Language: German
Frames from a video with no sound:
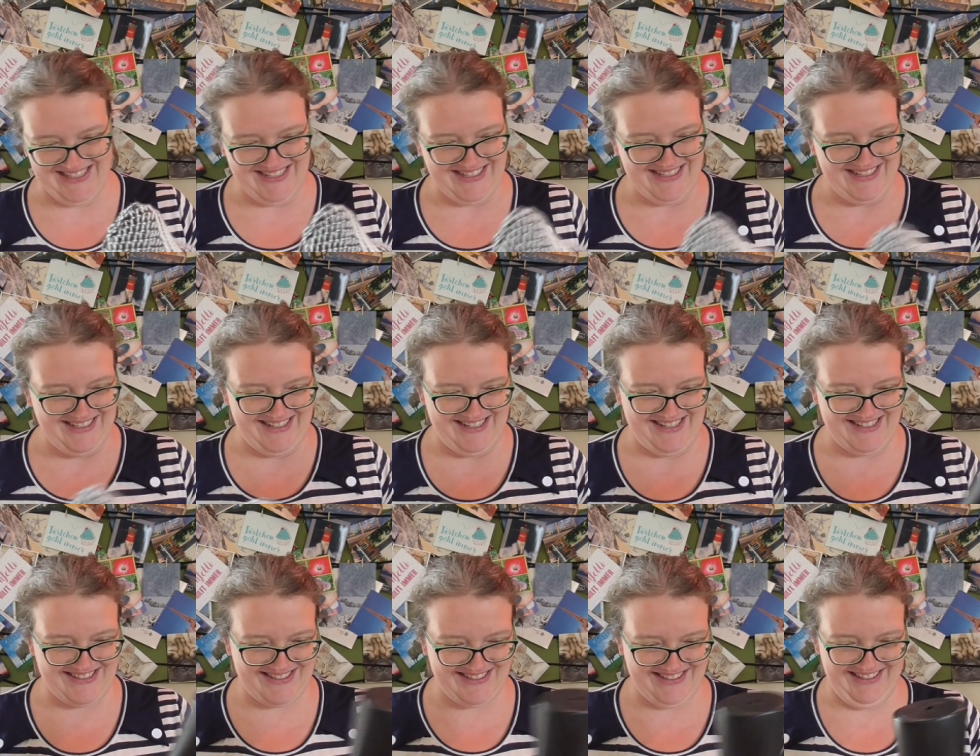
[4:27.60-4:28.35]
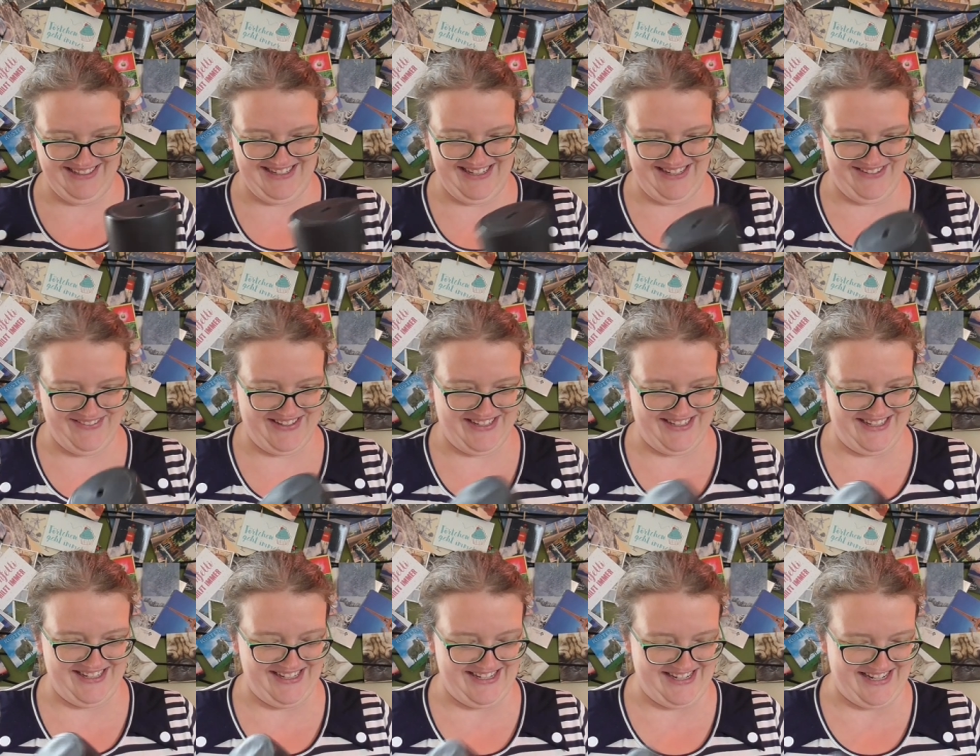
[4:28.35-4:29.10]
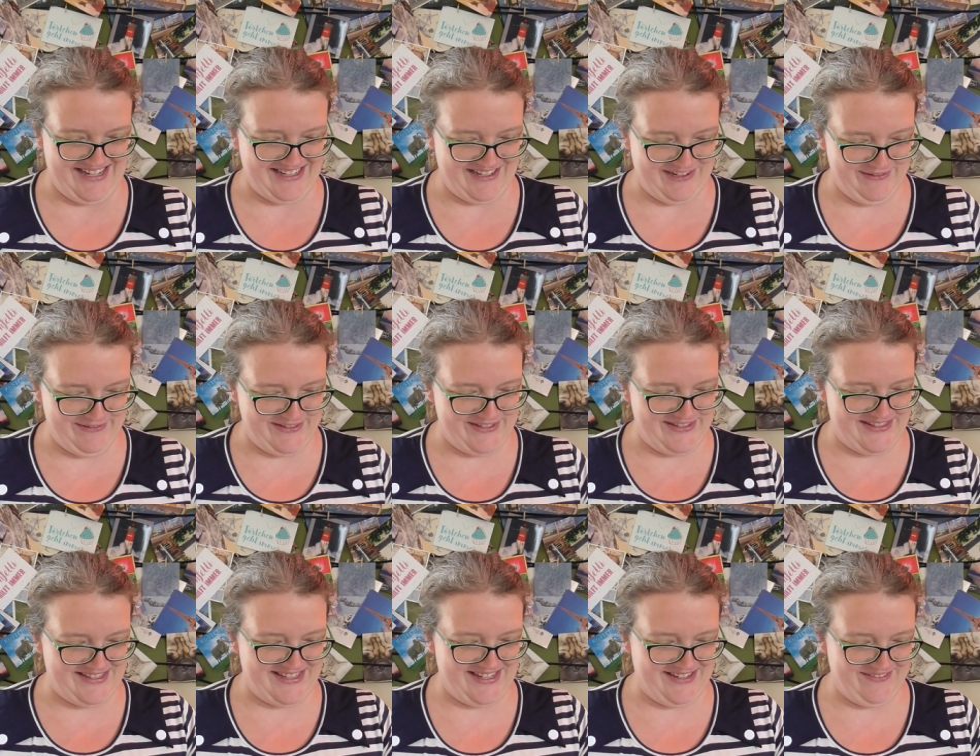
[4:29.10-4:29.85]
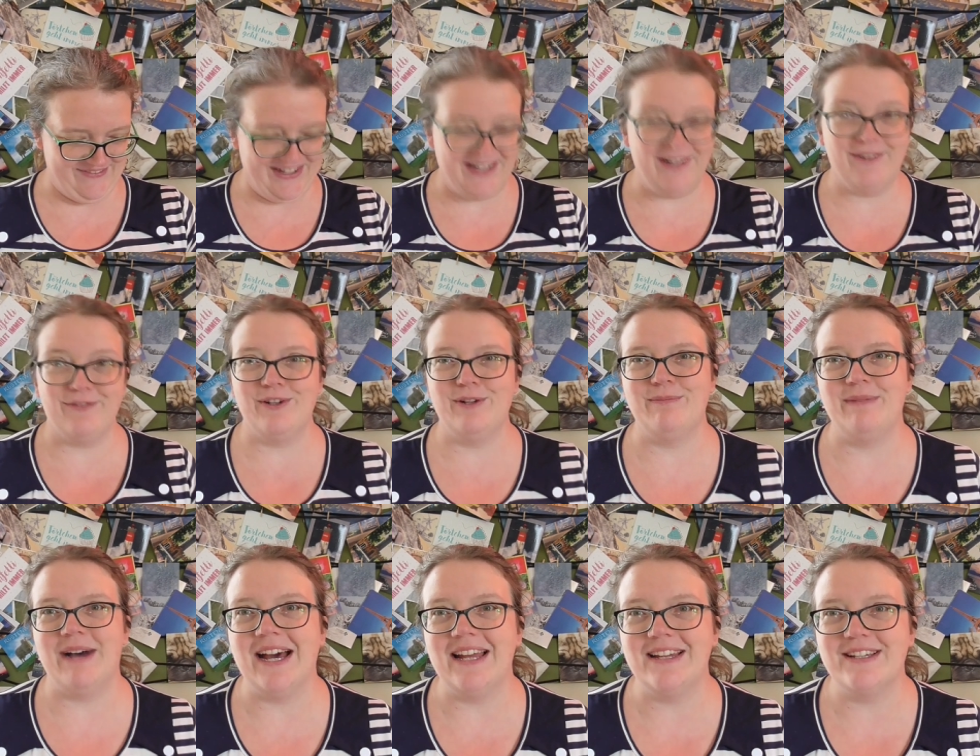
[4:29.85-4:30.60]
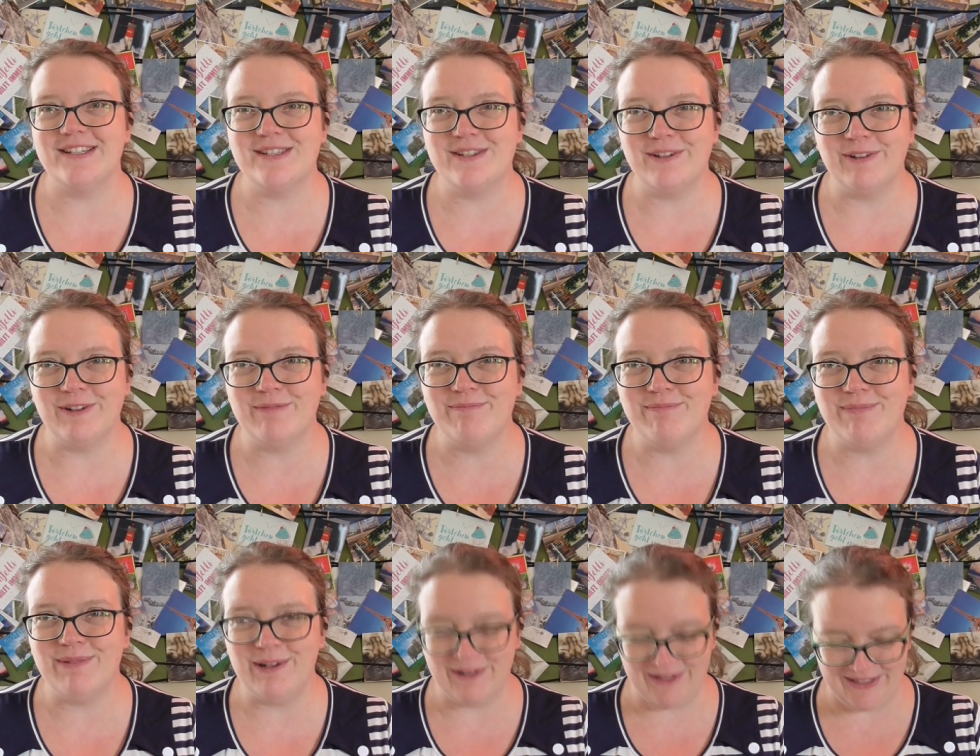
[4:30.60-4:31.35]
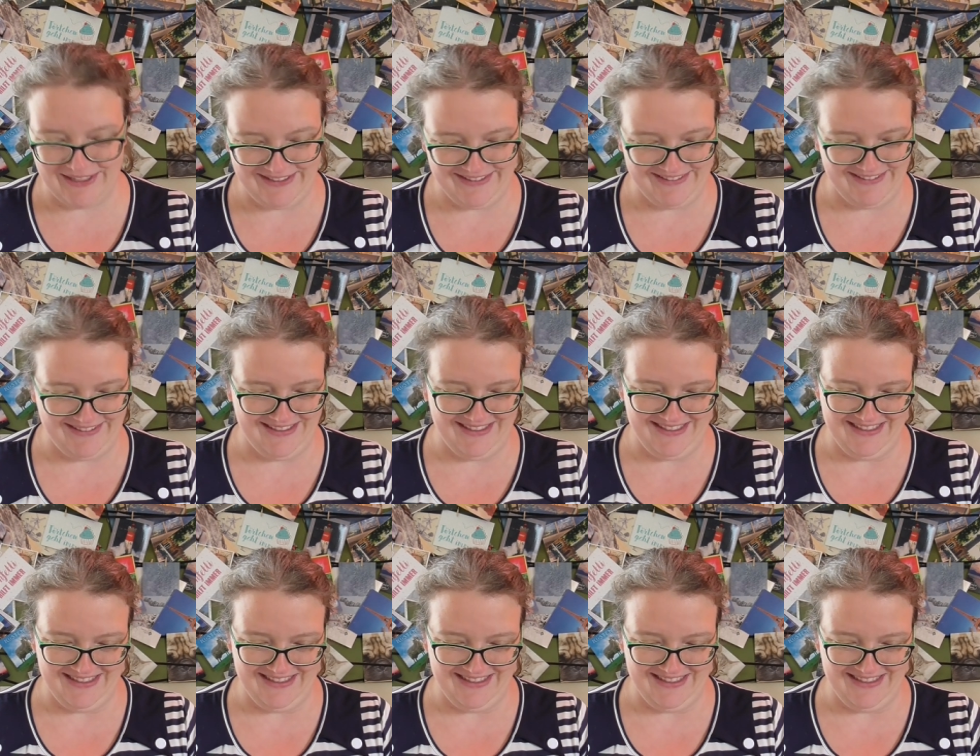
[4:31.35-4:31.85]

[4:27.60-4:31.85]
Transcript: gut. Also die Idee war, den da drauf zu ziehen, weil auf normale Sockenblocker